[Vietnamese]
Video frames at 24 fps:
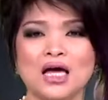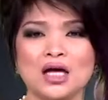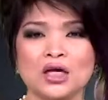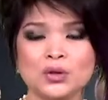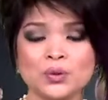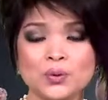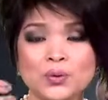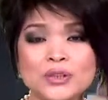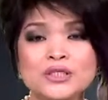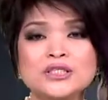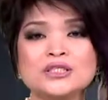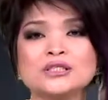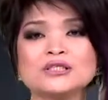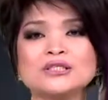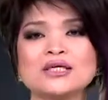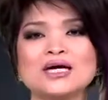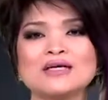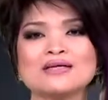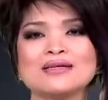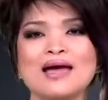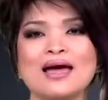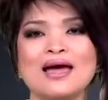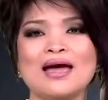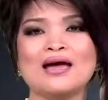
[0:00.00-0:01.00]
nuôi dưỡng
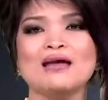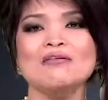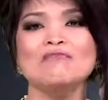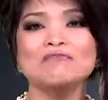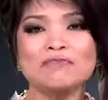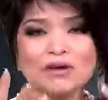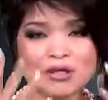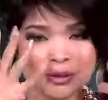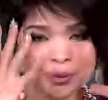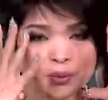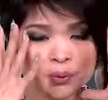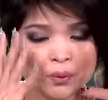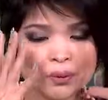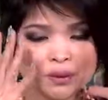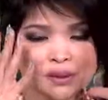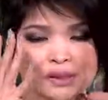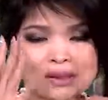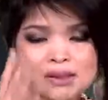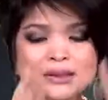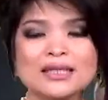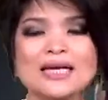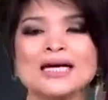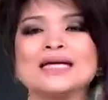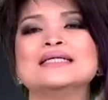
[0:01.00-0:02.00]
cơ thể và nuôi
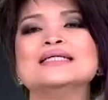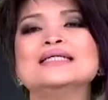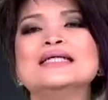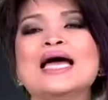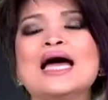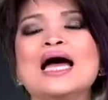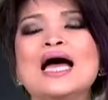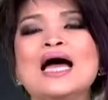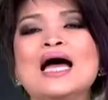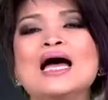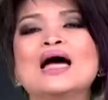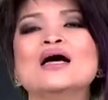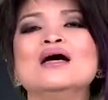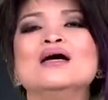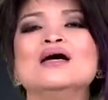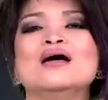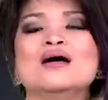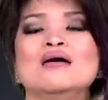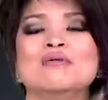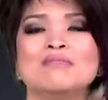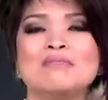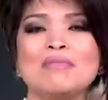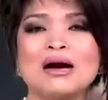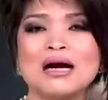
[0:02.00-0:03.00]
dưỡng làn da
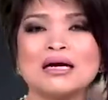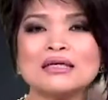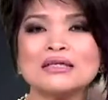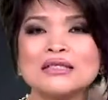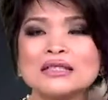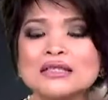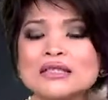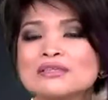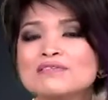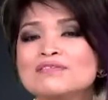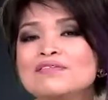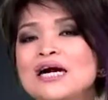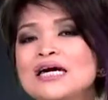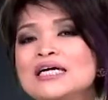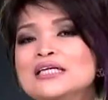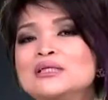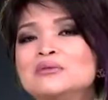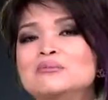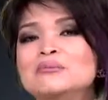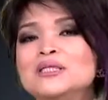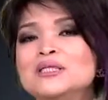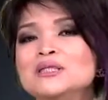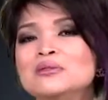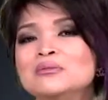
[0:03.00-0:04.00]
mà những cái
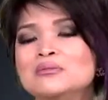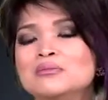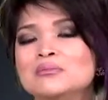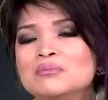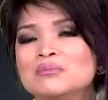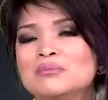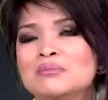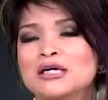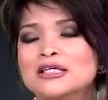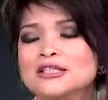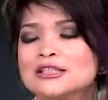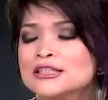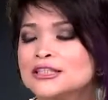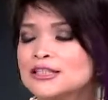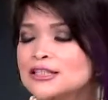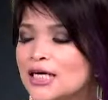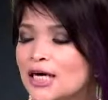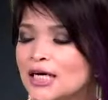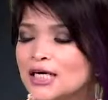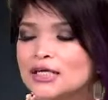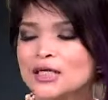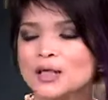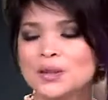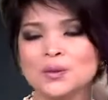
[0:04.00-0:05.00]
vitamin mà
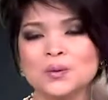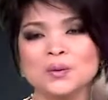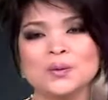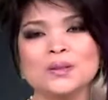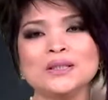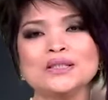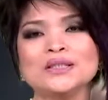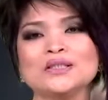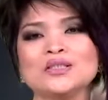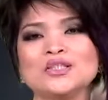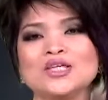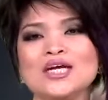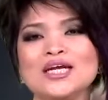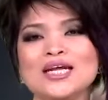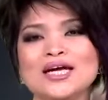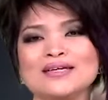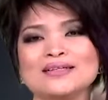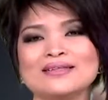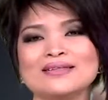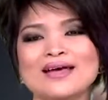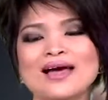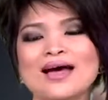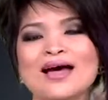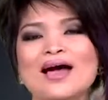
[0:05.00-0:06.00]
rất là hữu ích cho
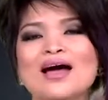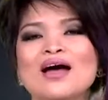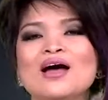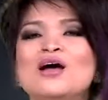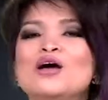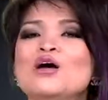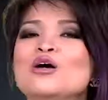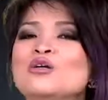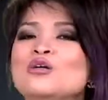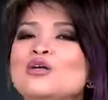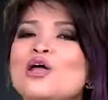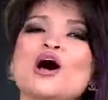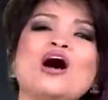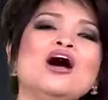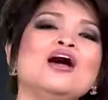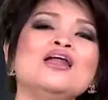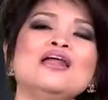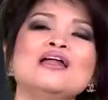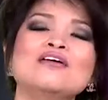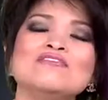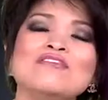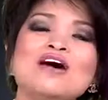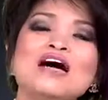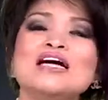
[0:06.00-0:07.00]
làn da đó
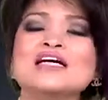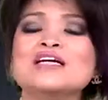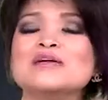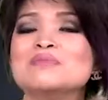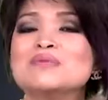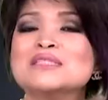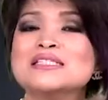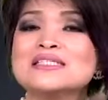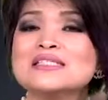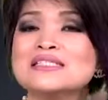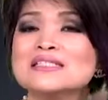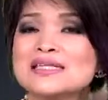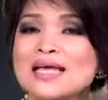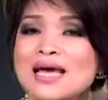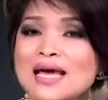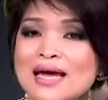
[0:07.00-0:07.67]
là vitamin C